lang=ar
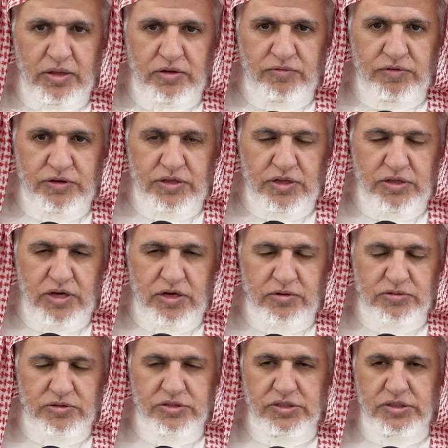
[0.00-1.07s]
في
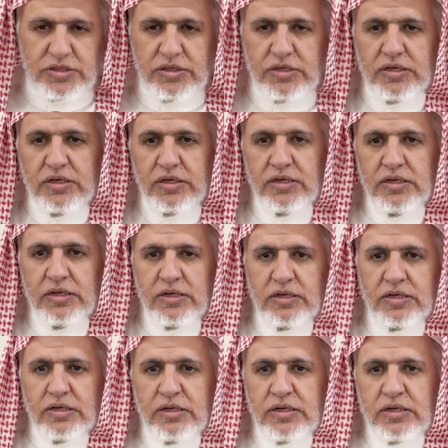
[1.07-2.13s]
تدارس
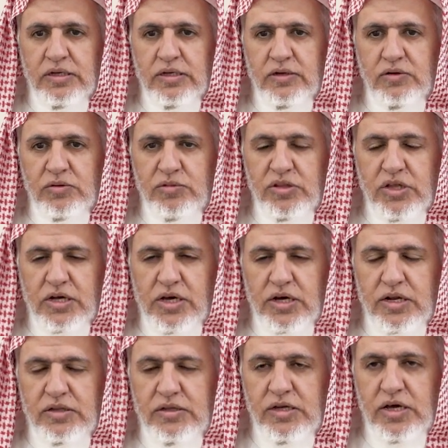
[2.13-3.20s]

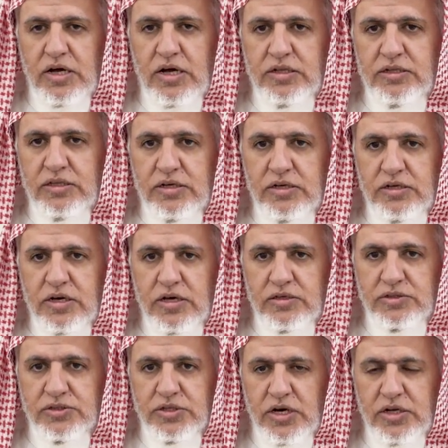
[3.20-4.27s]
ومذاكره احاديث رياض
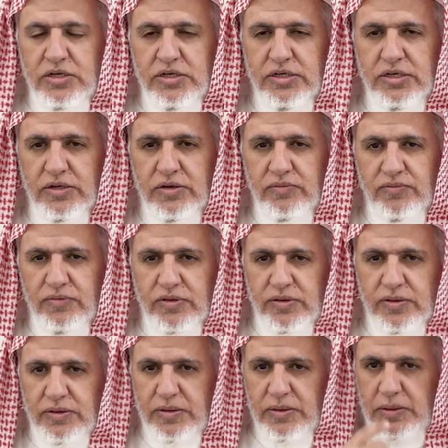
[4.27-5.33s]
الصالحين
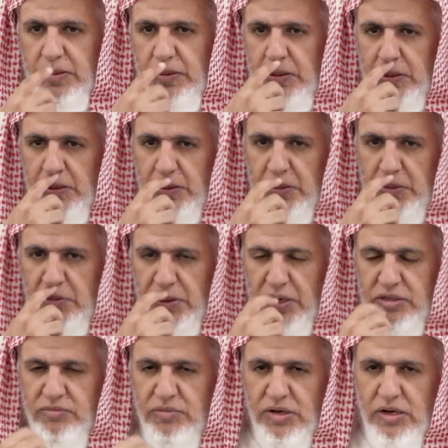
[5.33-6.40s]

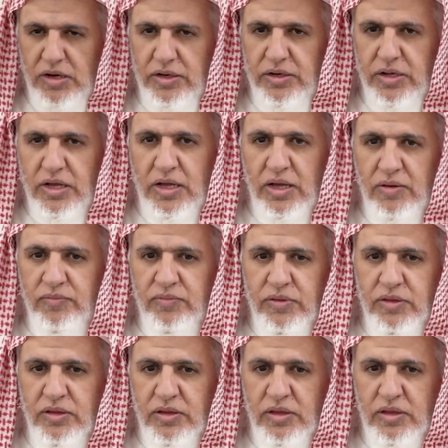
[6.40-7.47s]
وقد بلغنا
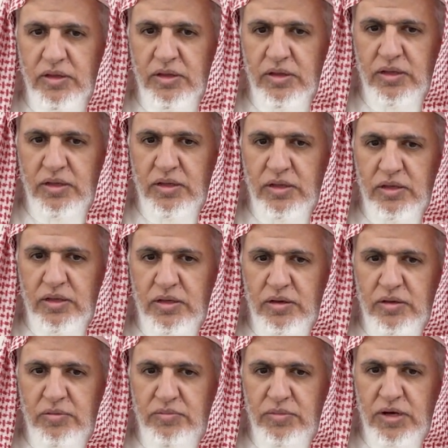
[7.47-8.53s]

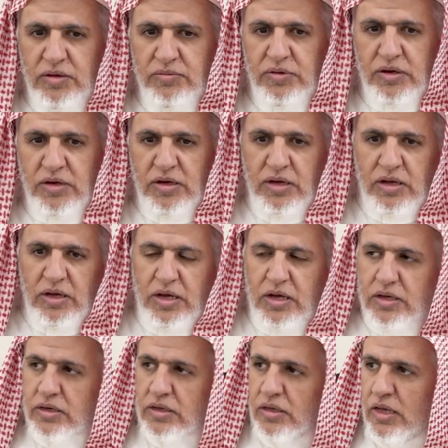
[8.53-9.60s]
باب
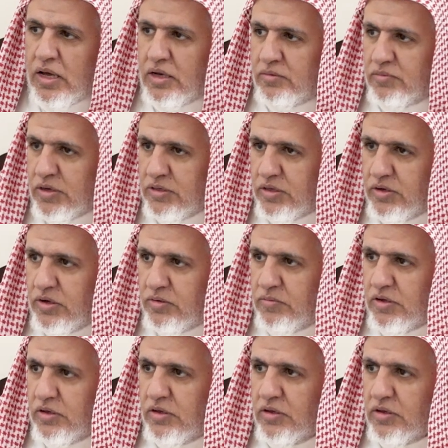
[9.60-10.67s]
حق آل بيت
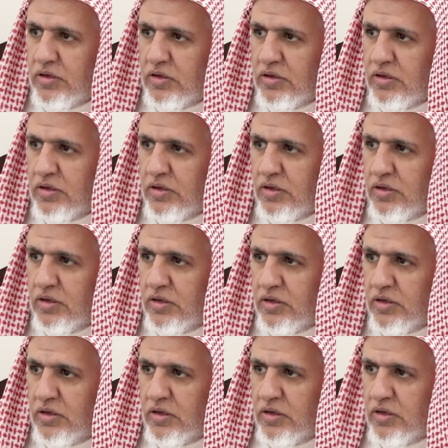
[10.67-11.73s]
النبي
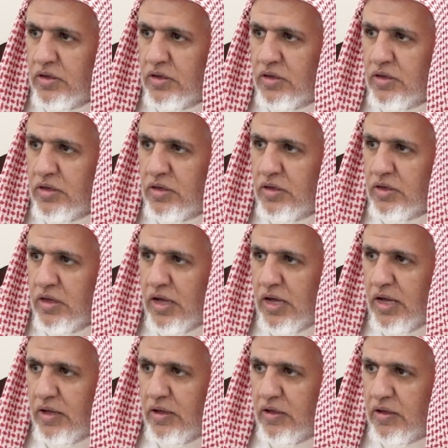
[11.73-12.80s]
آخر حديث منه
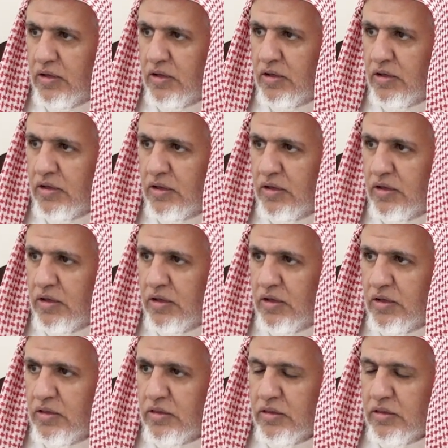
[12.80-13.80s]
ها؟ آخر حديث